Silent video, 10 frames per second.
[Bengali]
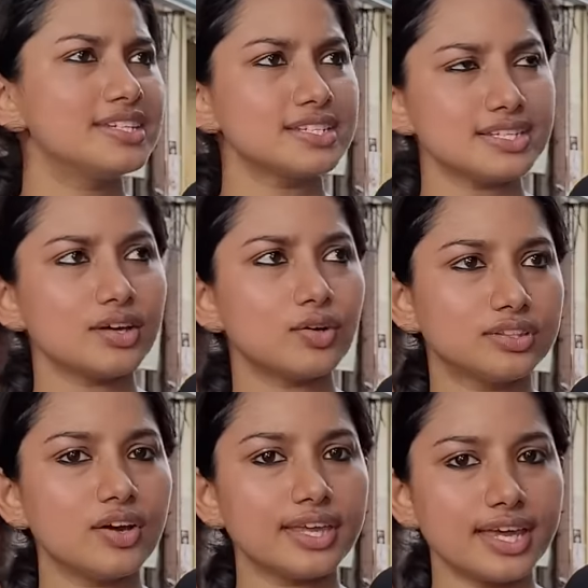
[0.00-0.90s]
সেটা
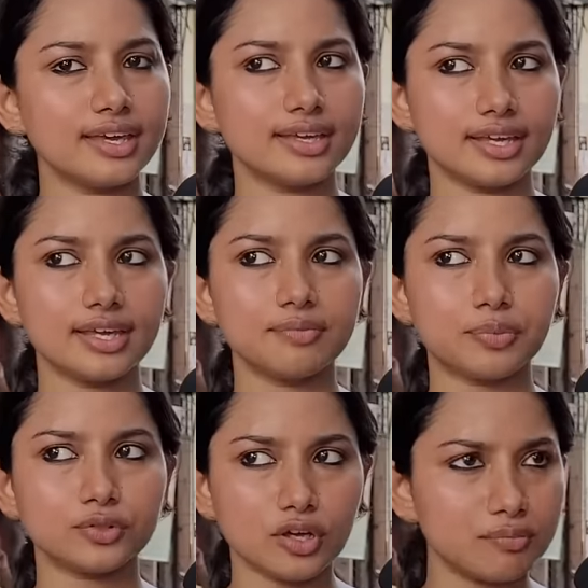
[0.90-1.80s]
কোথাও গিয়ে
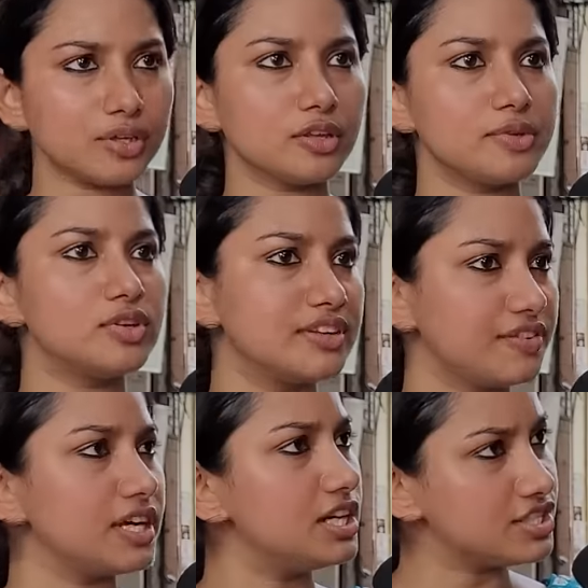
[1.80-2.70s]
প্রথম প্রথম একটু
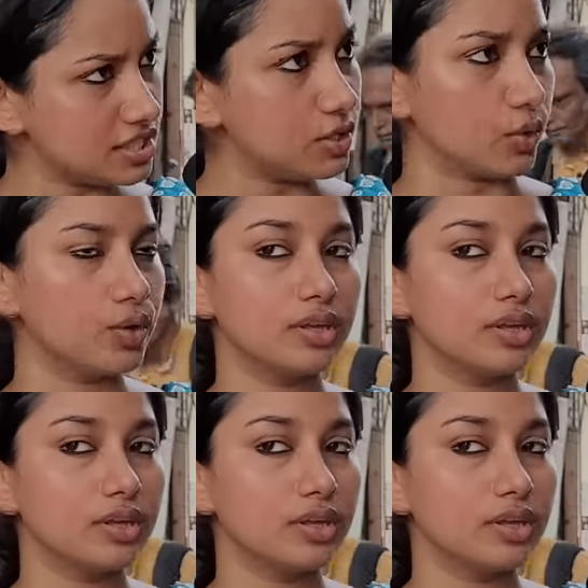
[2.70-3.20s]
ডিফিকাল্ট ছিল